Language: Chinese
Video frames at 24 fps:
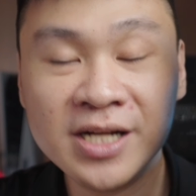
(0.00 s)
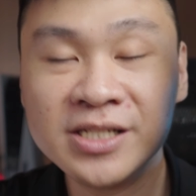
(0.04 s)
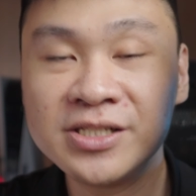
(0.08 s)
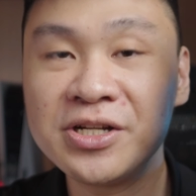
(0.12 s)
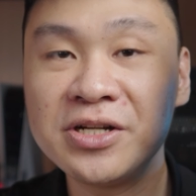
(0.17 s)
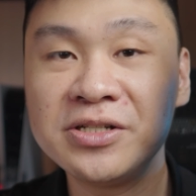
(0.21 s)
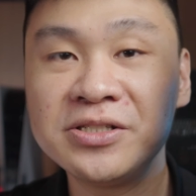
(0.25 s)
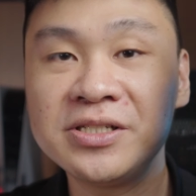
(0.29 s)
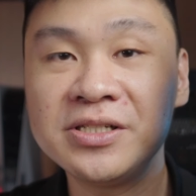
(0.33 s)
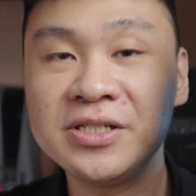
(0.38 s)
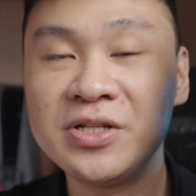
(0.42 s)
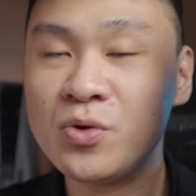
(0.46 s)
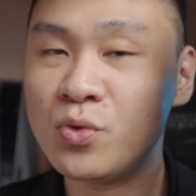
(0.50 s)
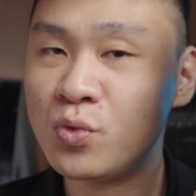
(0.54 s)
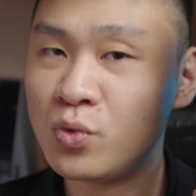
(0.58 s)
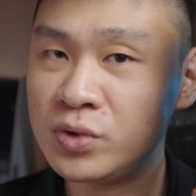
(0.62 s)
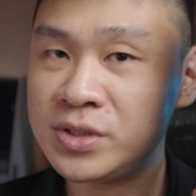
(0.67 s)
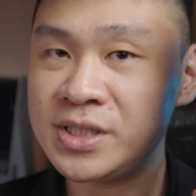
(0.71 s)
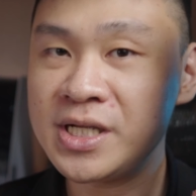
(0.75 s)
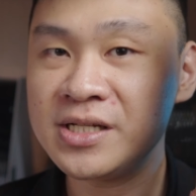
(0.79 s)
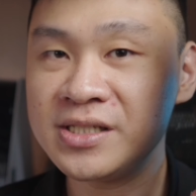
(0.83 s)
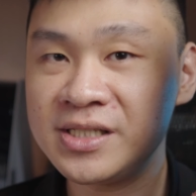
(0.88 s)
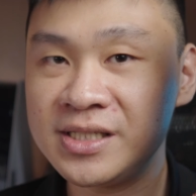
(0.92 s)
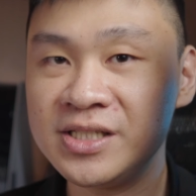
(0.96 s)
甚至你无
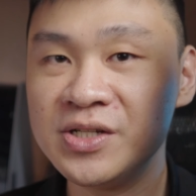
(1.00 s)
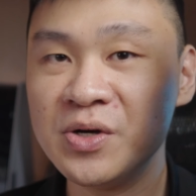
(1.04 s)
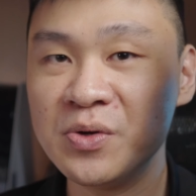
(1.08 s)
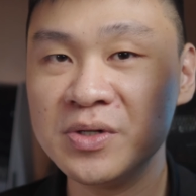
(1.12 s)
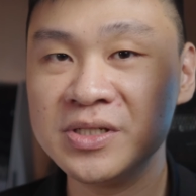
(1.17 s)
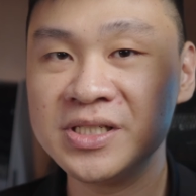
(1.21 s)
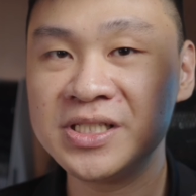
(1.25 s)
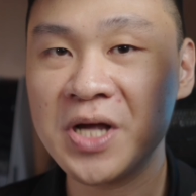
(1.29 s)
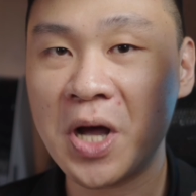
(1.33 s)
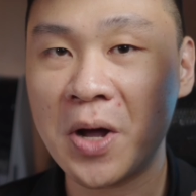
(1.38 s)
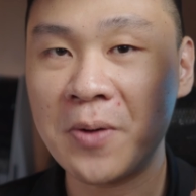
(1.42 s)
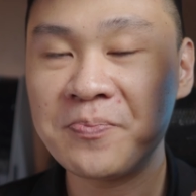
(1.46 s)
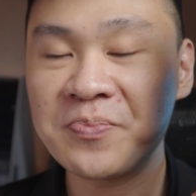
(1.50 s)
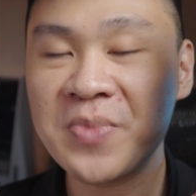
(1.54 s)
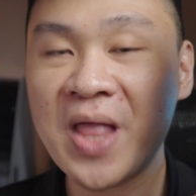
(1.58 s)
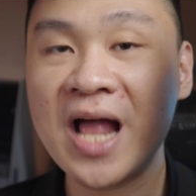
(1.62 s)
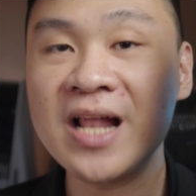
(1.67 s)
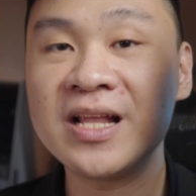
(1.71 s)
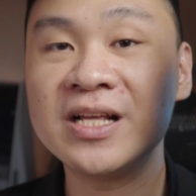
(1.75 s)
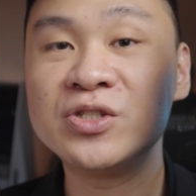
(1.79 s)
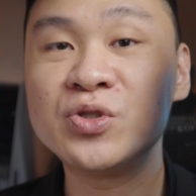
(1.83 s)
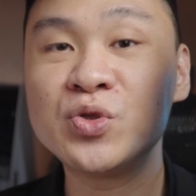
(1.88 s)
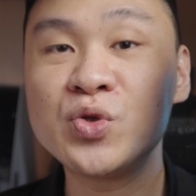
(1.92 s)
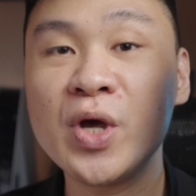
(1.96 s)
线使用的时候，它
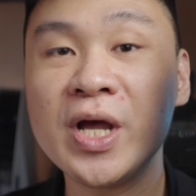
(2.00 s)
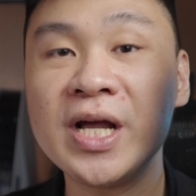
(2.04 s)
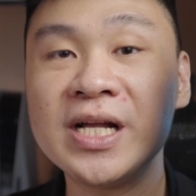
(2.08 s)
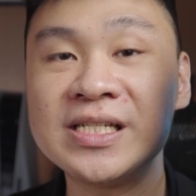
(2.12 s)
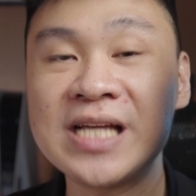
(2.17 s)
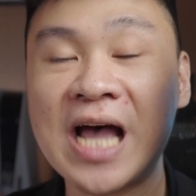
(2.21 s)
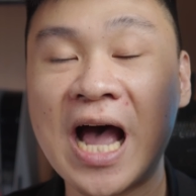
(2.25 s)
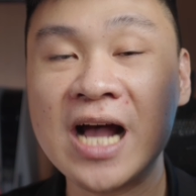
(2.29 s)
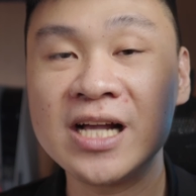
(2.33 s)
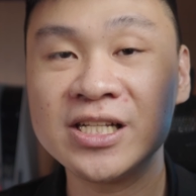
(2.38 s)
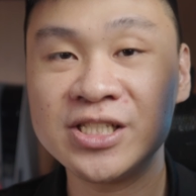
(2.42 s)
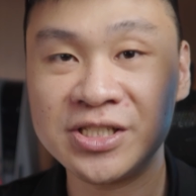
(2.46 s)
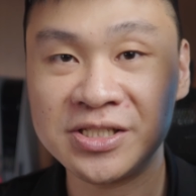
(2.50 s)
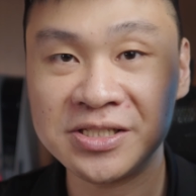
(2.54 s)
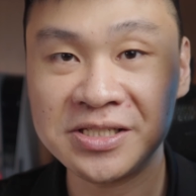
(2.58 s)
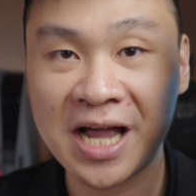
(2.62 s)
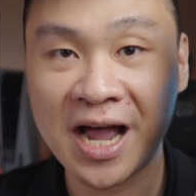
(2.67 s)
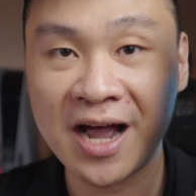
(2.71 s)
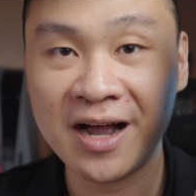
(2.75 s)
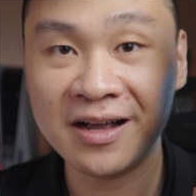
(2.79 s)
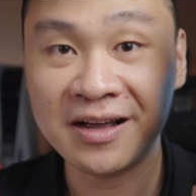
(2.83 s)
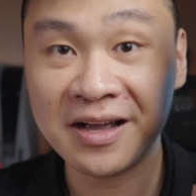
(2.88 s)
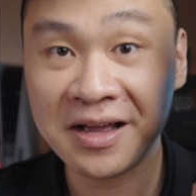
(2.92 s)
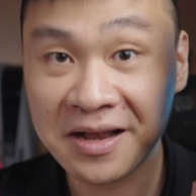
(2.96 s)
的最长时
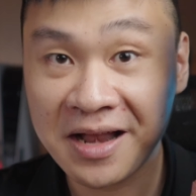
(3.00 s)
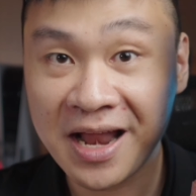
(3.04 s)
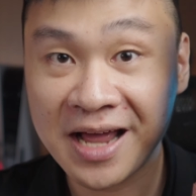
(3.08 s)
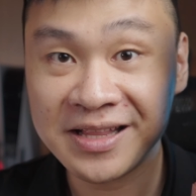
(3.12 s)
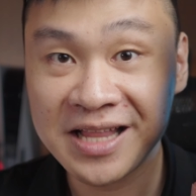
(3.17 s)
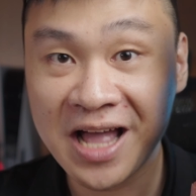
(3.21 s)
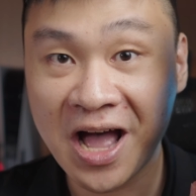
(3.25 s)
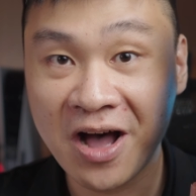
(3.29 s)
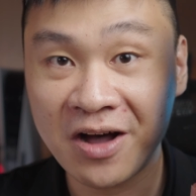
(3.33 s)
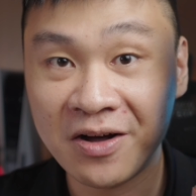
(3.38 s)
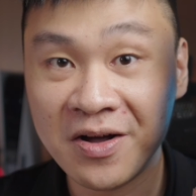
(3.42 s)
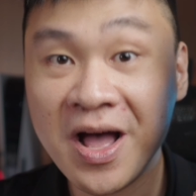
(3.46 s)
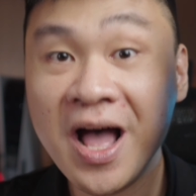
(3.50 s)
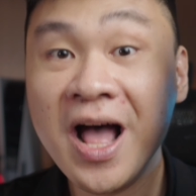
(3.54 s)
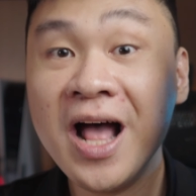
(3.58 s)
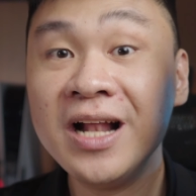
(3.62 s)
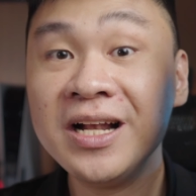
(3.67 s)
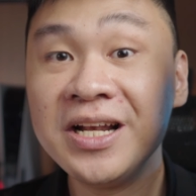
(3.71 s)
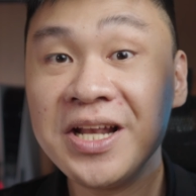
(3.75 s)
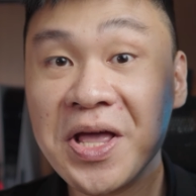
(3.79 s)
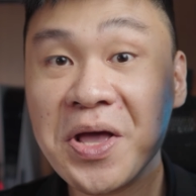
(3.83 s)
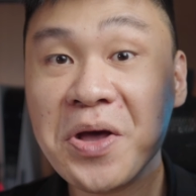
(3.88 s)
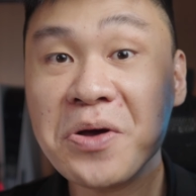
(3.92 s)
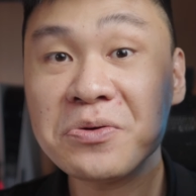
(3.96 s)
长可以来到
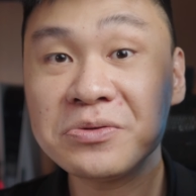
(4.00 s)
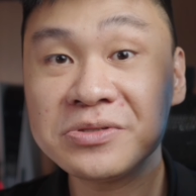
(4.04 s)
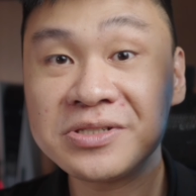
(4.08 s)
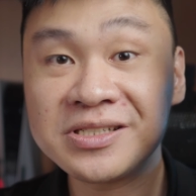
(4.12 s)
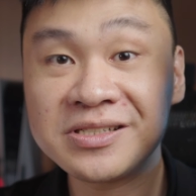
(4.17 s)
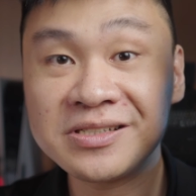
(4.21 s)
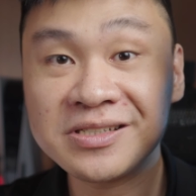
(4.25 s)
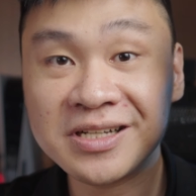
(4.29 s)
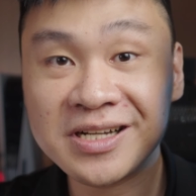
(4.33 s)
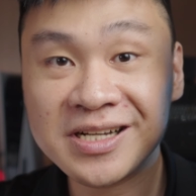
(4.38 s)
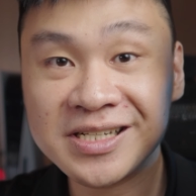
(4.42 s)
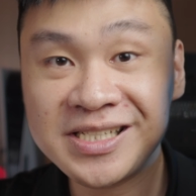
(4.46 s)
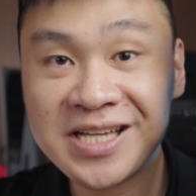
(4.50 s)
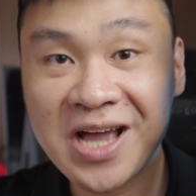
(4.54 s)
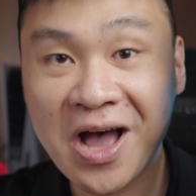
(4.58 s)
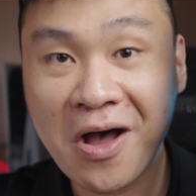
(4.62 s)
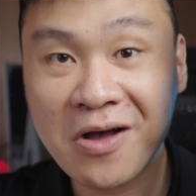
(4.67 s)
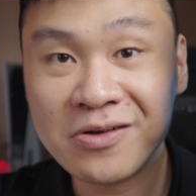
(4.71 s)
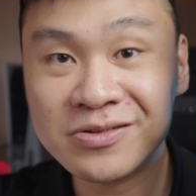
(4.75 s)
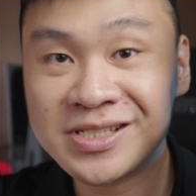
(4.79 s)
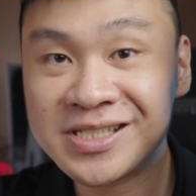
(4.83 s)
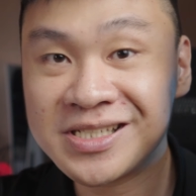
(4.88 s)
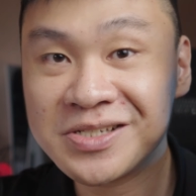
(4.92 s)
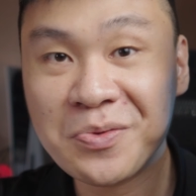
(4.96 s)
六十个
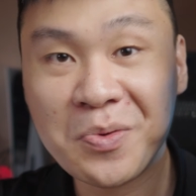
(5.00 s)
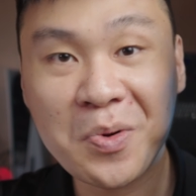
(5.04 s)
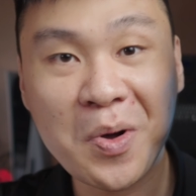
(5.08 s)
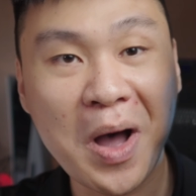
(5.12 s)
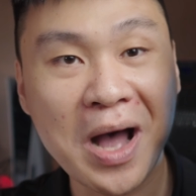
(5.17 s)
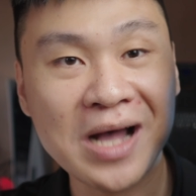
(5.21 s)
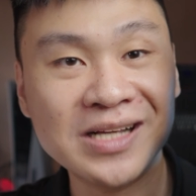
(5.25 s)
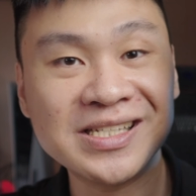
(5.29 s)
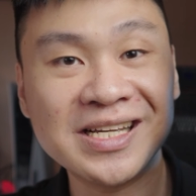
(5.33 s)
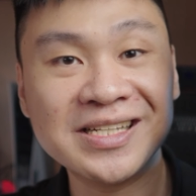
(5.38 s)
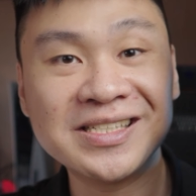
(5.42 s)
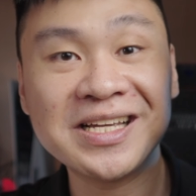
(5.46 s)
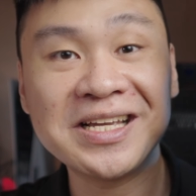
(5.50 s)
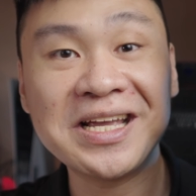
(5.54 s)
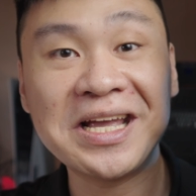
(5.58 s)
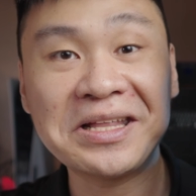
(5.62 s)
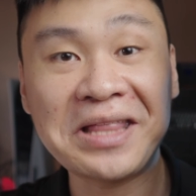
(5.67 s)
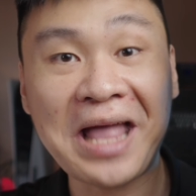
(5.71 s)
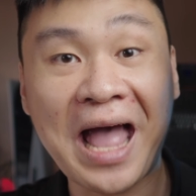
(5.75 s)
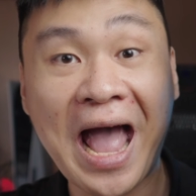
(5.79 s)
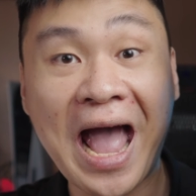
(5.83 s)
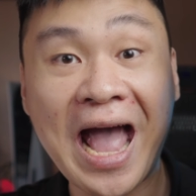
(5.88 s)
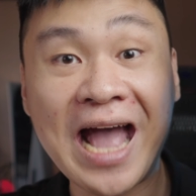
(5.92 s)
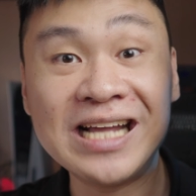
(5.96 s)
小时。哇塞，这也
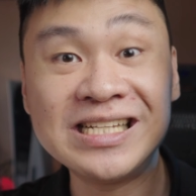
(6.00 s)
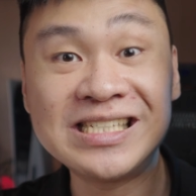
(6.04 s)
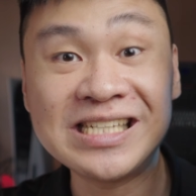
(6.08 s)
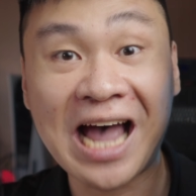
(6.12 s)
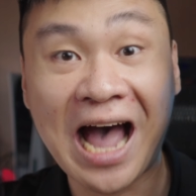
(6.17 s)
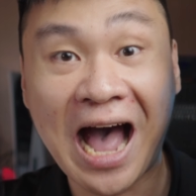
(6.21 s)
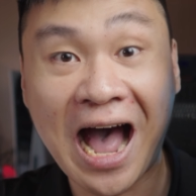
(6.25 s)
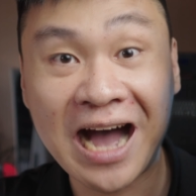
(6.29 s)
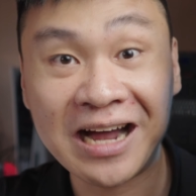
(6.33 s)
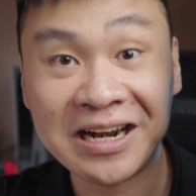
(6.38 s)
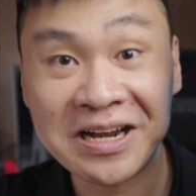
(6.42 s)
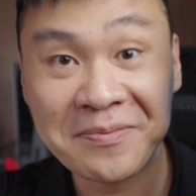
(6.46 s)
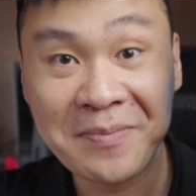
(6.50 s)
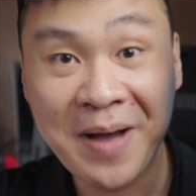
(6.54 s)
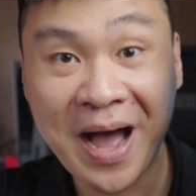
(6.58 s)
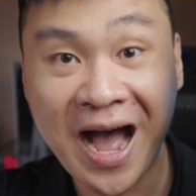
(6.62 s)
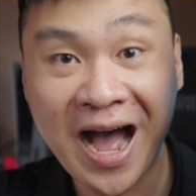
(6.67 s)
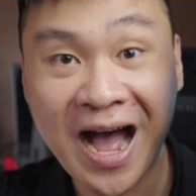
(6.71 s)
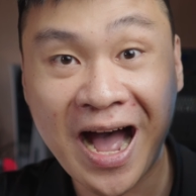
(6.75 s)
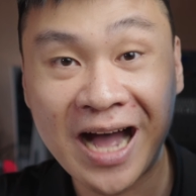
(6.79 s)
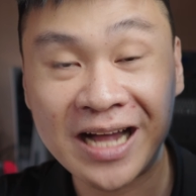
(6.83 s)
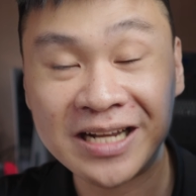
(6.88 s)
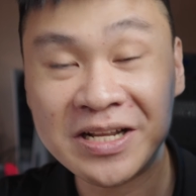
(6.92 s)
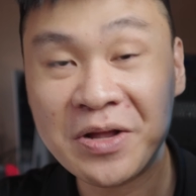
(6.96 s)
太长了
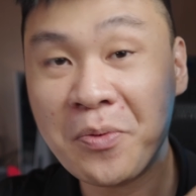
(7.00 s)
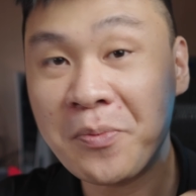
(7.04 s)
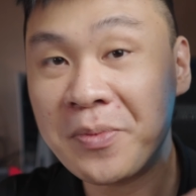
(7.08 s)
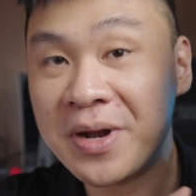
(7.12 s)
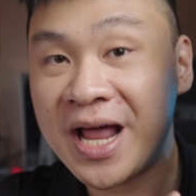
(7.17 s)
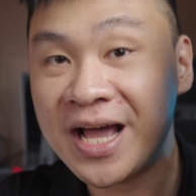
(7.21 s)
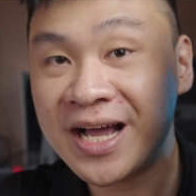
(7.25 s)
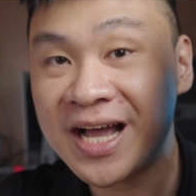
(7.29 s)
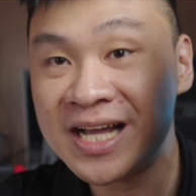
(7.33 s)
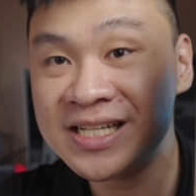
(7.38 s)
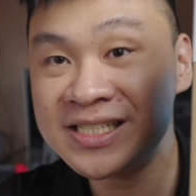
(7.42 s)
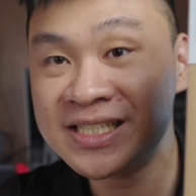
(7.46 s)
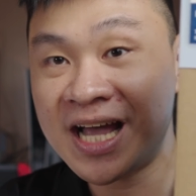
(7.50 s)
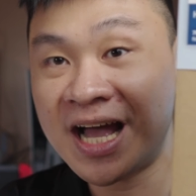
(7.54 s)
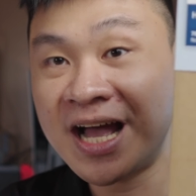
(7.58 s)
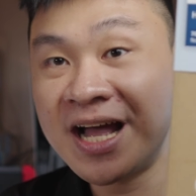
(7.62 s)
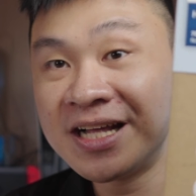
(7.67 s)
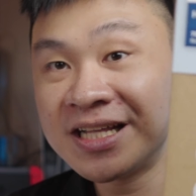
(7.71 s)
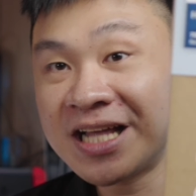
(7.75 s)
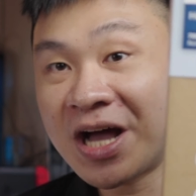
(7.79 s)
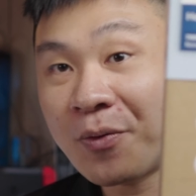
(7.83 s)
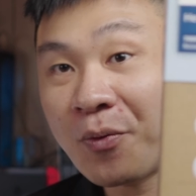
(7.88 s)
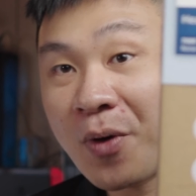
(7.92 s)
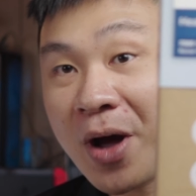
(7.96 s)
吧！那我们来看一下。
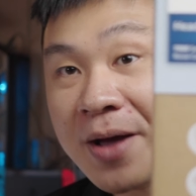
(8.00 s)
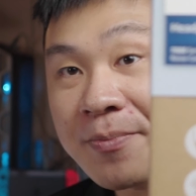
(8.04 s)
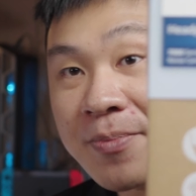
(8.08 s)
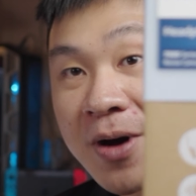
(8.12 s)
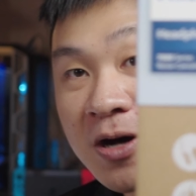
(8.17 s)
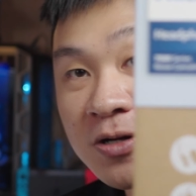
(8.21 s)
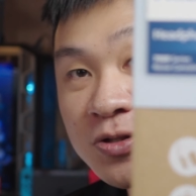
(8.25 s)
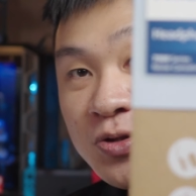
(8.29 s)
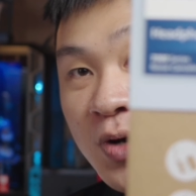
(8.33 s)
它外包